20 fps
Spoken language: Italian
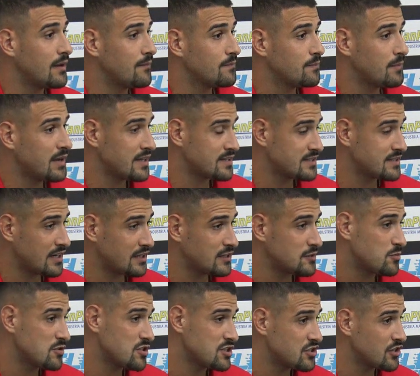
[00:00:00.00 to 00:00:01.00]
per essere a
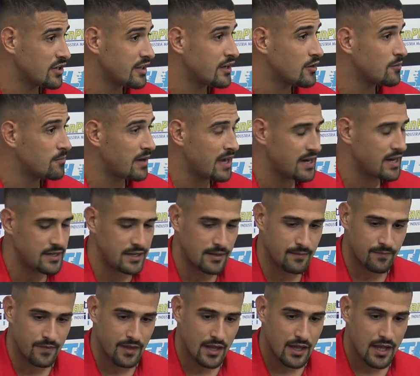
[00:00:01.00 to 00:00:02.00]
disposizione dei compagni,
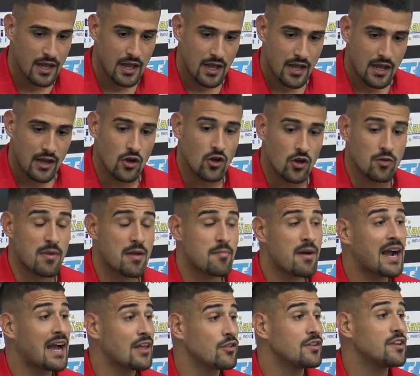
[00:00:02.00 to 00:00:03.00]
non ho mai
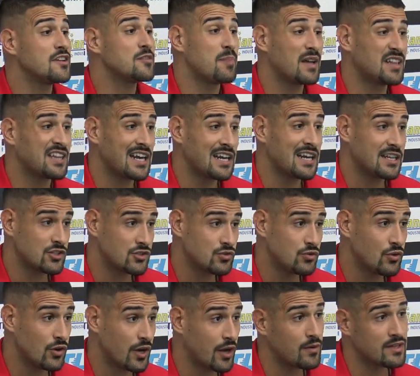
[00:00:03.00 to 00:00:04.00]
mancato di rispetto a
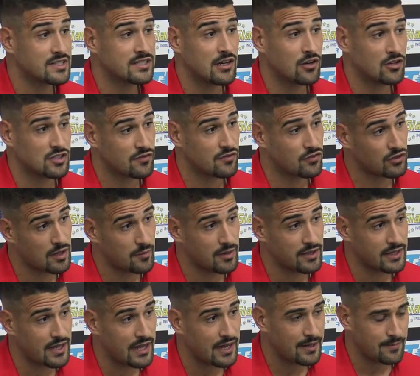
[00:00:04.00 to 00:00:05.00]
nessuno, che questa è la cosa
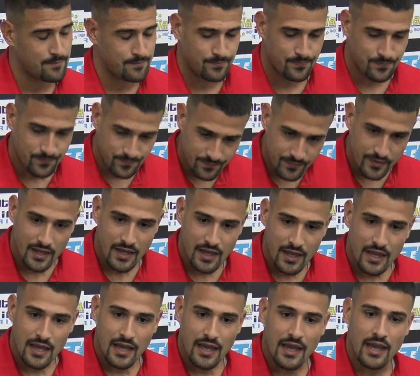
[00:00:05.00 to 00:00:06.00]
fondamentale,
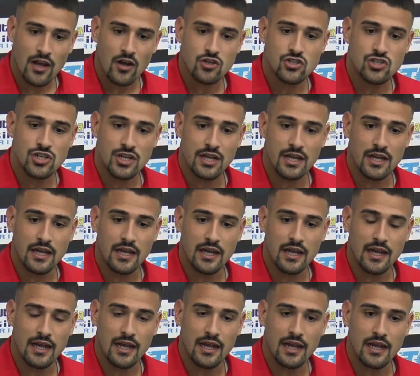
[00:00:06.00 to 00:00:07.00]
e
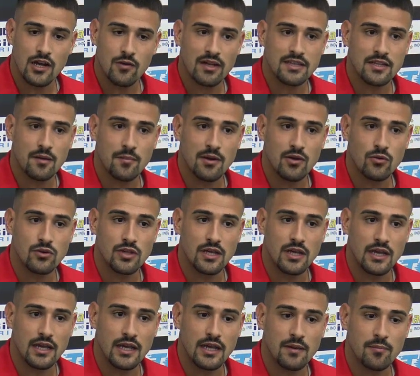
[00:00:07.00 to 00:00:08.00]
oggi i 90
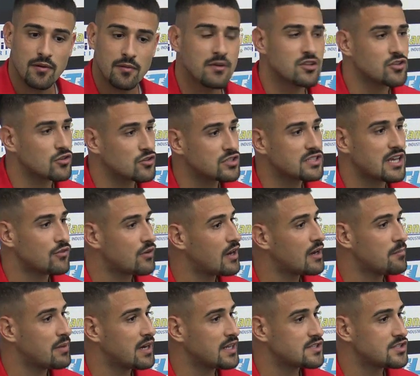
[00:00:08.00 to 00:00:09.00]
minuti per me sono stati una
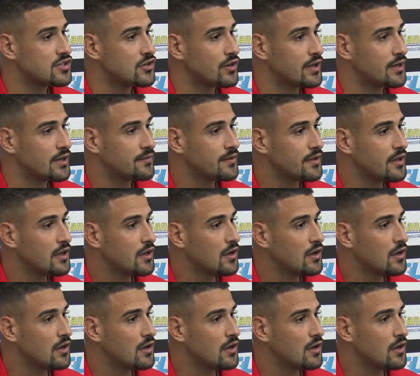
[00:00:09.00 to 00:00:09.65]
liberazione.